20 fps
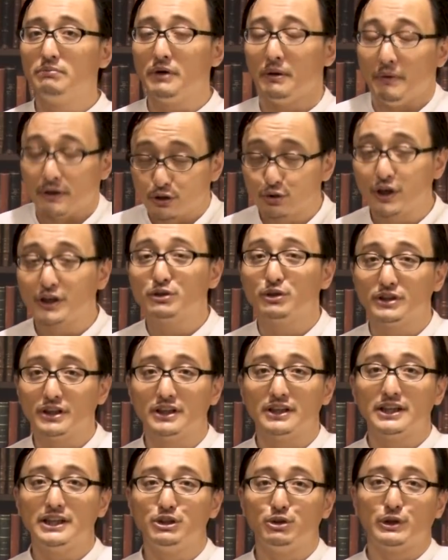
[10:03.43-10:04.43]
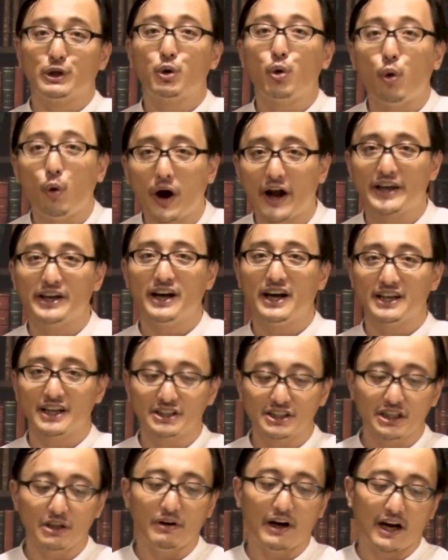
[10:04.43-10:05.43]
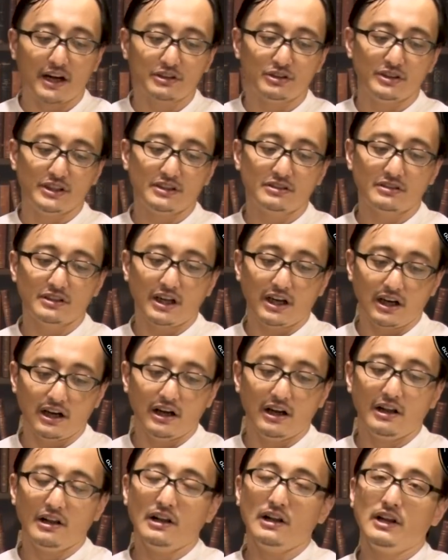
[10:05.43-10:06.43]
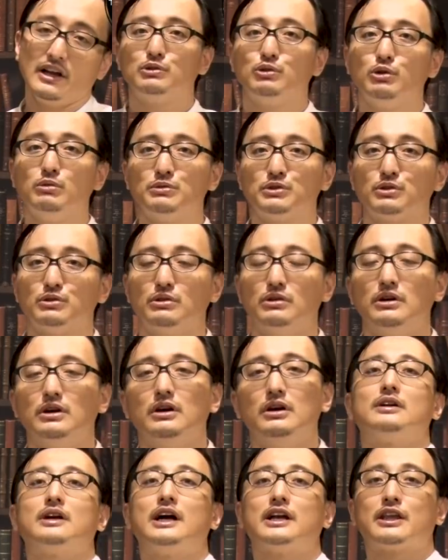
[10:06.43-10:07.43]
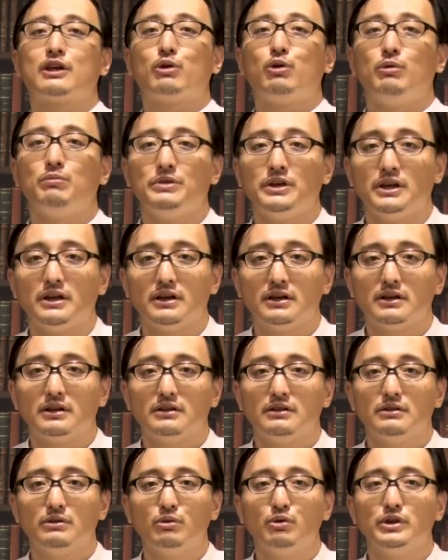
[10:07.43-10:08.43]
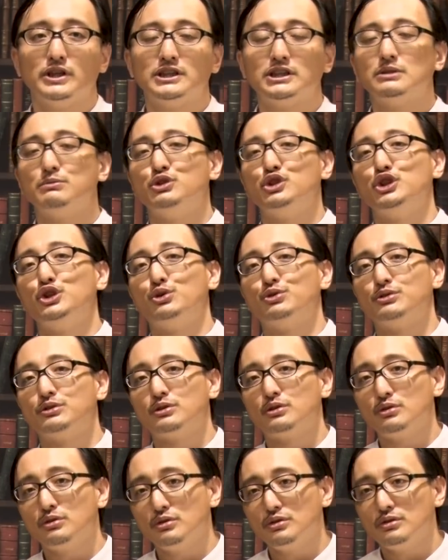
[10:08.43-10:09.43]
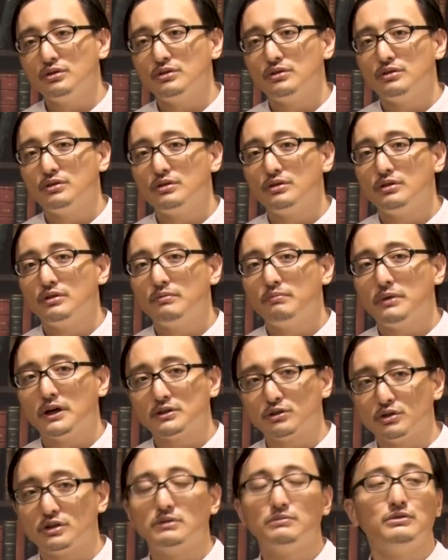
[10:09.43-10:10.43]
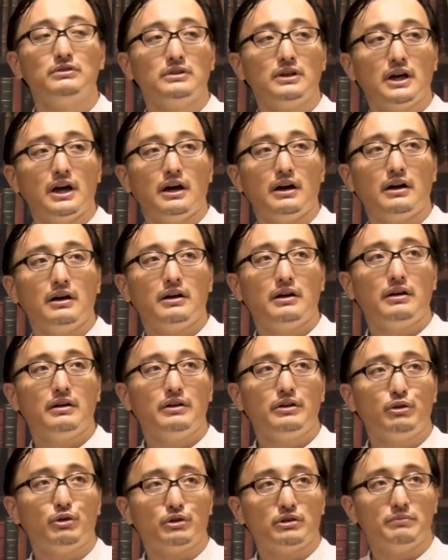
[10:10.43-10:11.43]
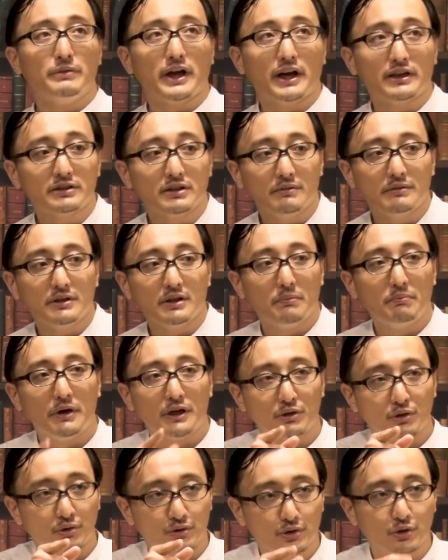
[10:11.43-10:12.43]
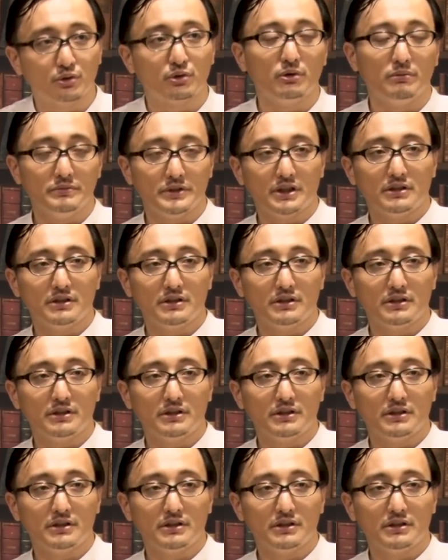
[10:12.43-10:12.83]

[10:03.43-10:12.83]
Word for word: まあまあそれはそれで非常に怖い話ではあるんですが、どうもその書き込みの一部によると、パッと自分が夜目が覚めて窓の外